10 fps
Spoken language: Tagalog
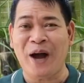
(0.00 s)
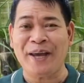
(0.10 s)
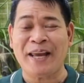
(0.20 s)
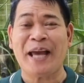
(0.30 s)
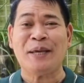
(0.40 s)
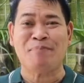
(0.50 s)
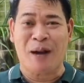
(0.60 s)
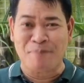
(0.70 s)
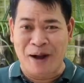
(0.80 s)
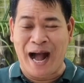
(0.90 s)
ay
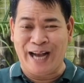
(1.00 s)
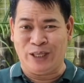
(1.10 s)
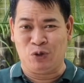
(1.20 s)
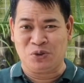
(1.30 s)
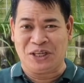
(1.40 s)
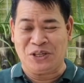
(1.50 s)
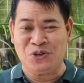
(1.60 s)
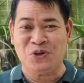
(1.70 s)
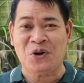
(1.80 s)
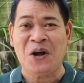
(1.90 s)
ibabahagi ko sa
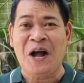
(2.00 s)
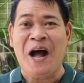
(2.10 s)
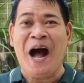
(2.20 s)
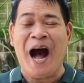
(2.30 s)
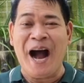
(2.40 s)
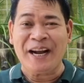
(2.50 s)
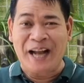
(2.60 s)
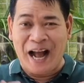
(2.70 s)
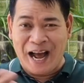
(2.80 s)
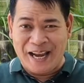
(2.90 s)
inyo ang
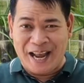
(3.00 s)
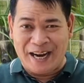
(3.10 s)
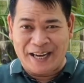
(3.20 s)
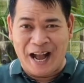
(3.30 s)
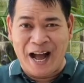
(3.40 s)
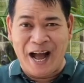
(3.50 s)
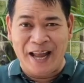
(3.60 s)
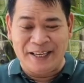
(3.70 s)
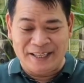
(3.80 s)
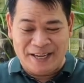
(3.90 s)

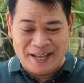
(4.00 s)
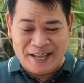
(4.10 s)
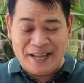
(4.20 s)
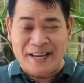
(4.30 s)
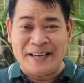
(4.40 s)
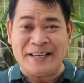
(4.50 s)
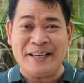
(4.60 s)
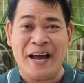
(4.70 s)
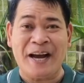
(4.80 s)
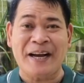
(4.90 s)
kahalagahan
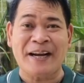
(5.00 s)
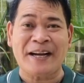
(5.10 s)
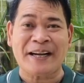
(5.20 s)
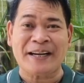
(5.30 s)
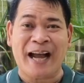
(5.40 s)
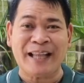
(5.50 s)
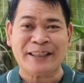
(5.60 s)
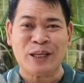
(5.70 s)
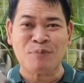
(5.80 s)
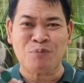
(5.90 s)
ng cutter